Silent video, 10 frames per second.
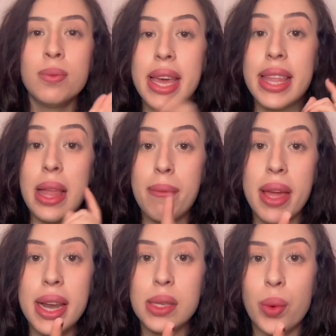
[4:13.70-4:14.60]
y
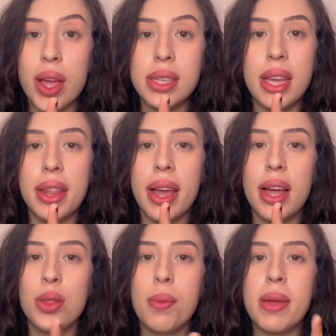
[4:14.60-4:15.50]
también les voy a estar
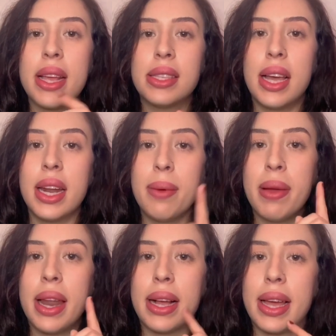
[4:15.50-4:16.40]
dejando mi Instagram
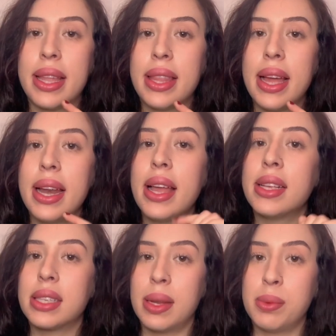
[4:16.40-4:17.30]
en la cajita de la
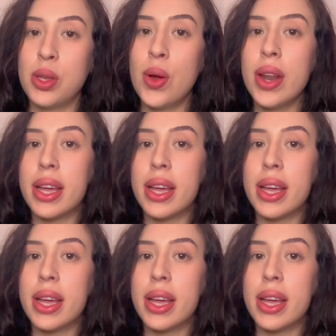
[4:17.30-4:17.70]
descripción, aquí